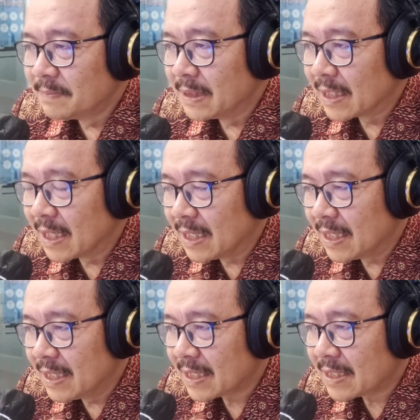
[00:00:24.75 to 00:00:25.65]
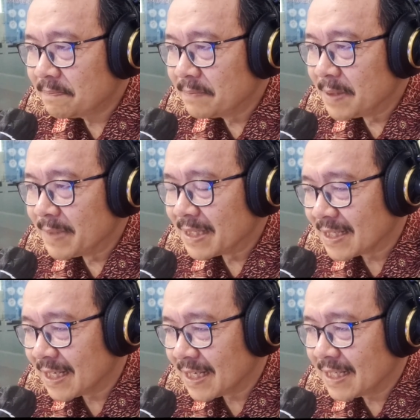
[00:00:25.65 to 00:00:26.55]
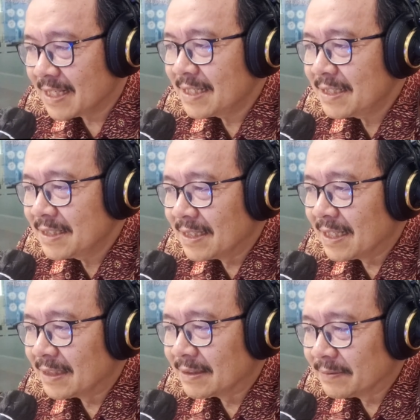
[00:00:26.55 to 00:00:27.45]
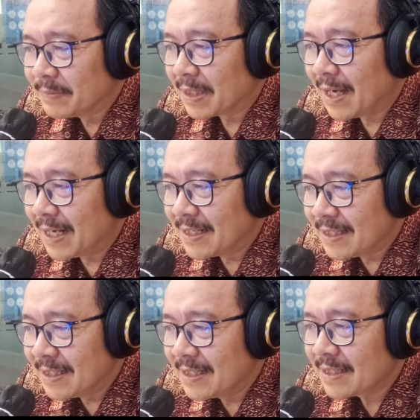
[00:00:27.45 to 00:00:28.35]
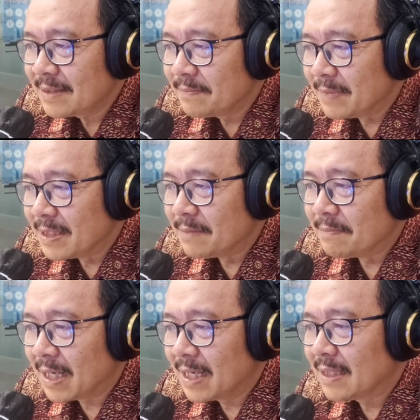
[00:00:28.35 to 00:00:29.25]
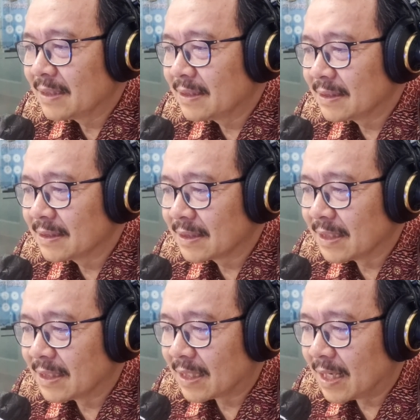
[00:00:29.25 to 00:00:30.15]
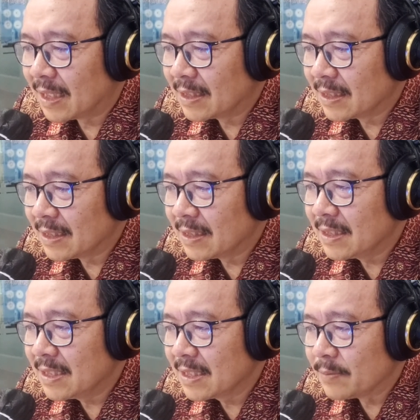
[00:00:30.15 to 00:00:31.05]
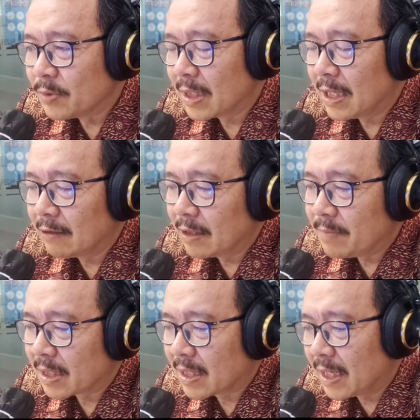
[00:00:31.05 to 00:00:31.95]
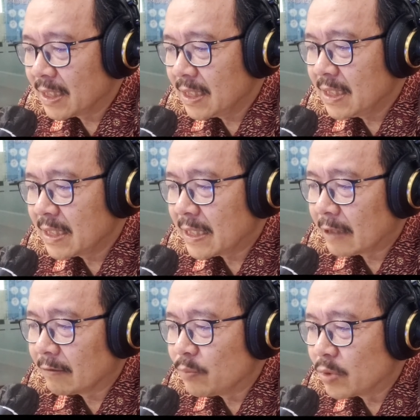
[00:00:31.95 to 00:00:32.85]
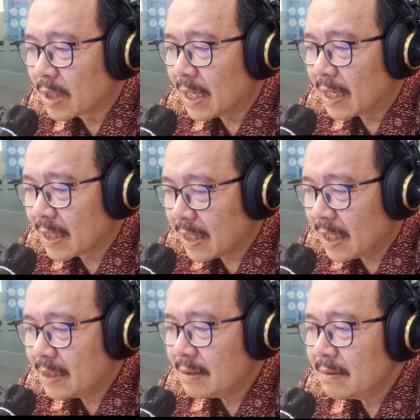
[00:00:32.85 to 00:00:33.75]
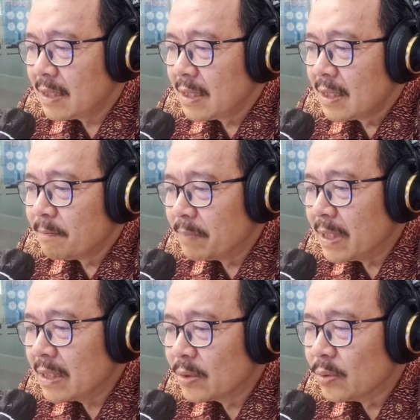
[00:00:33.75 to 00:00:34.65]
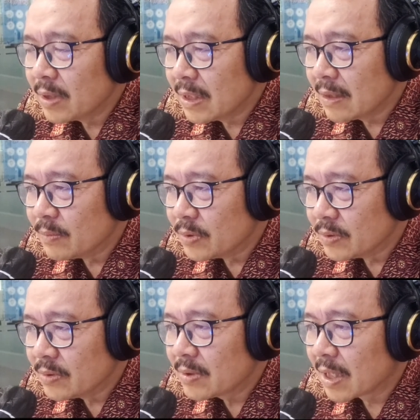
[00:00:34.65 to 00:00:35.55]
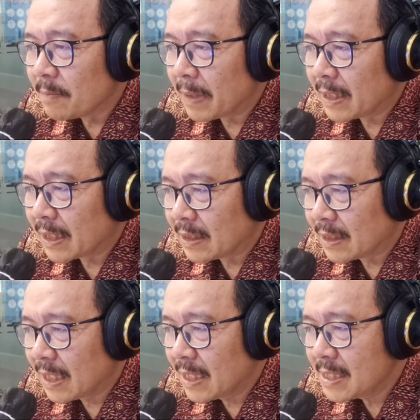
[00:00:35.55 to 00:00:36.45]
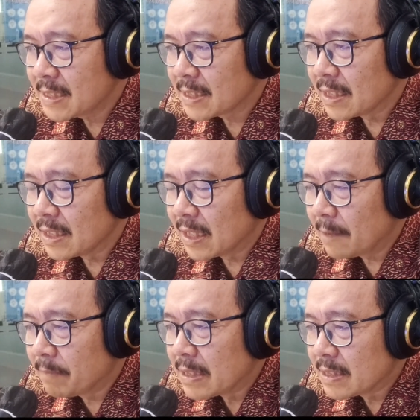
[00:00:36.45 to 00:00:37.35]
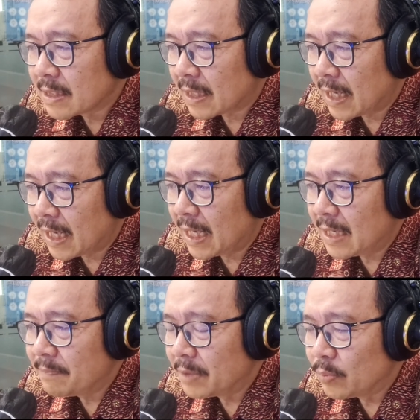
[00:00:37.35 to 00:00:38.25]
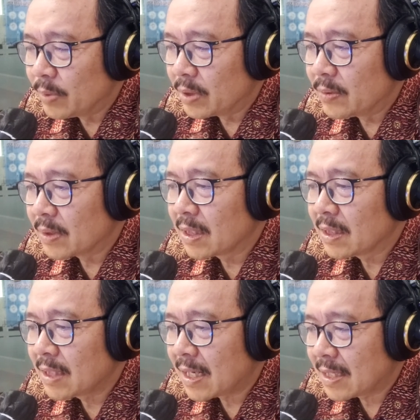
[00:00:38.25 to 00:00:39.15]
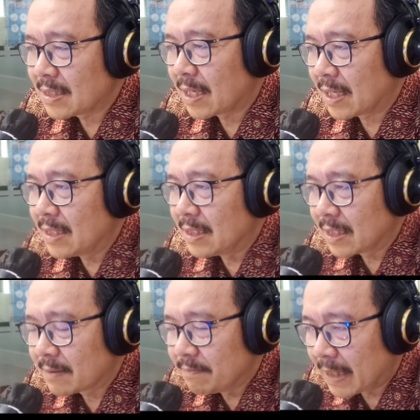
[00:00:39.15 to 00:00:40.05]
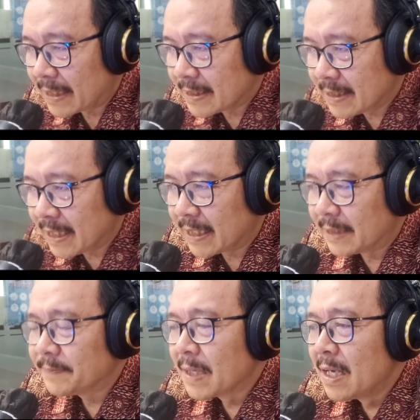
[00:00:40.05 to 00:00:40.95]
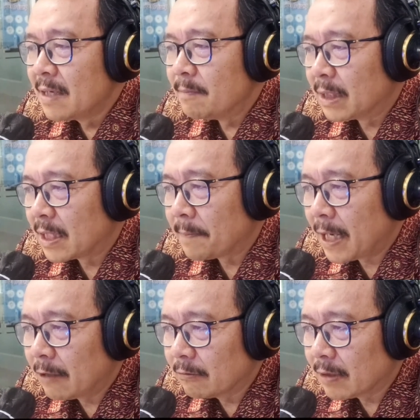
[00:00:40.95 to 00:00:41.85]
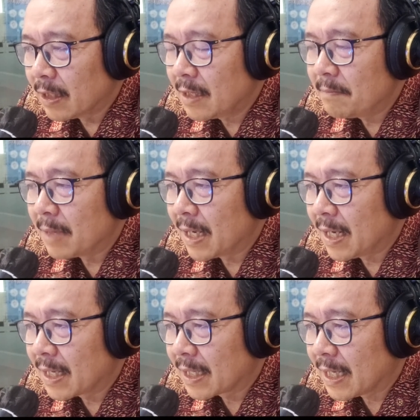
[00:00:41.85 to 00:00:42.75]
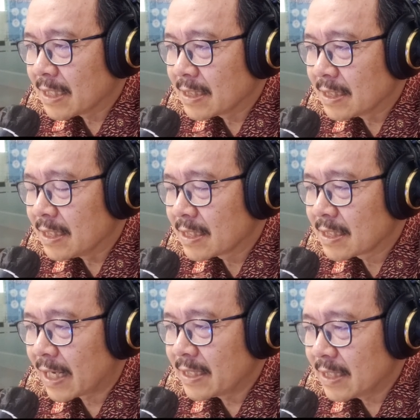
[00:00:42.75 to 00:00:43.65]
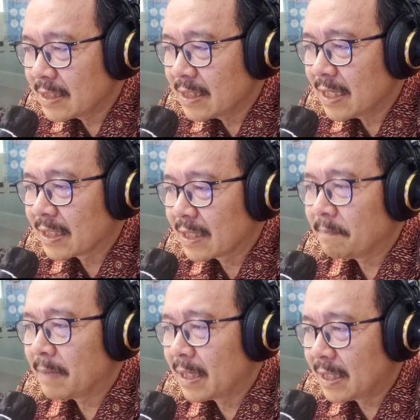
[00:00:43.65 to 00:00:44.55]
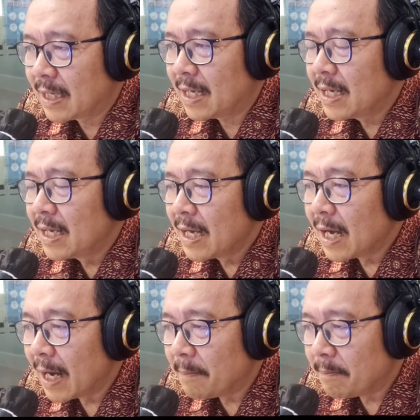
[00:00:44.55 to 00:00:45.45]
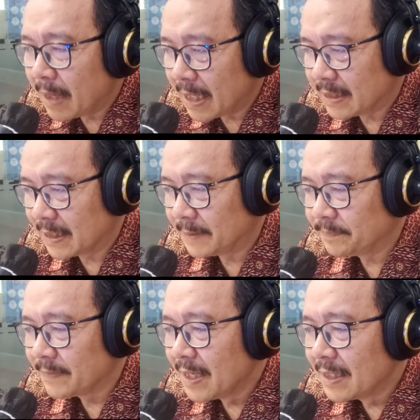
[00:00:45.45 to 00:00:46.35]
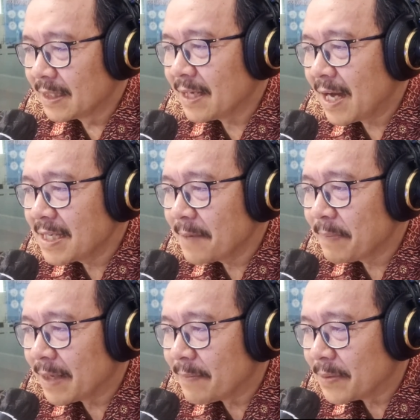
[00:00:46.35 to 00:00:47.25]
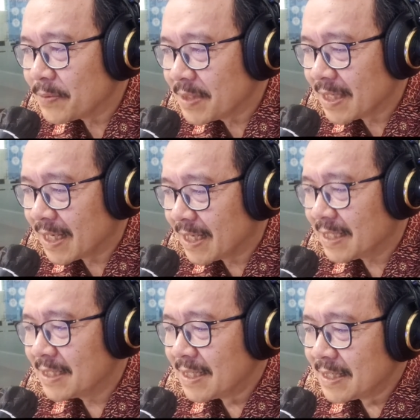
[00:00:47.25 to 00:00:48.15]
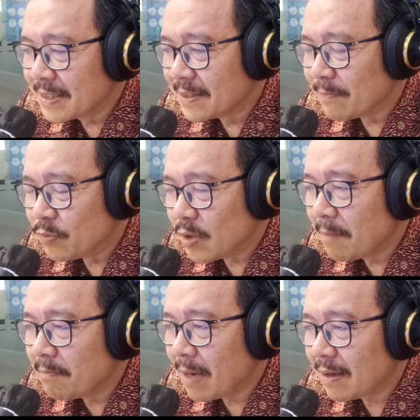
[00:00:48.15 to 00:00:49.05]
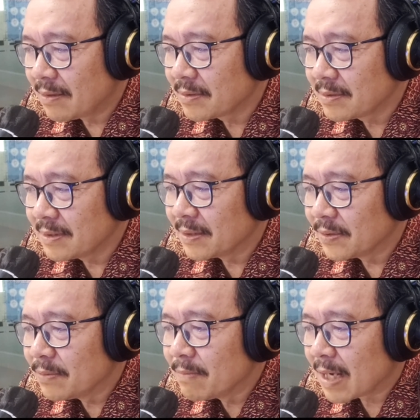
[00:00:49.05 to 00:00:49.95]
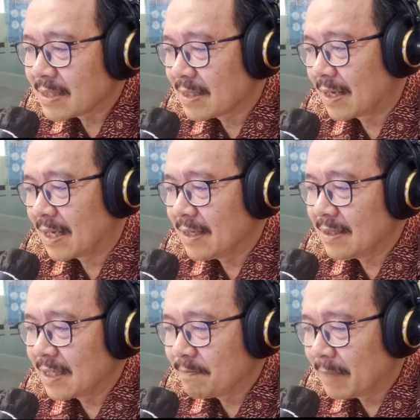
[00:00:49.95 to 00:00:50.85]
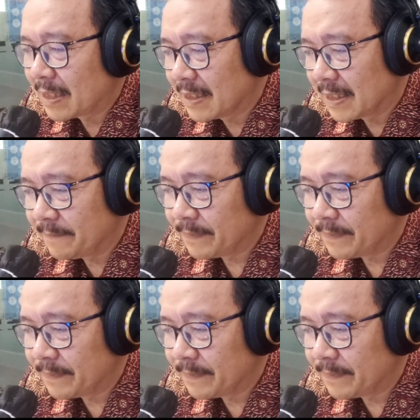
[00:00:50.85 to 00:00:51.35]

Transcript: Pendengar, pemirsa yang berhadir menyimak keterangan ini. Semoga Allah berkahi dan Allah bukakan pintu ilmu kepada kita sehingga pencerahan betul-betul kita rasakan nikmatnya. Betapa Allah maha kasih sayangnya kepada hambanya. Tidak hanya pada manusia, semua makhluk itu merasakan nikmatnya.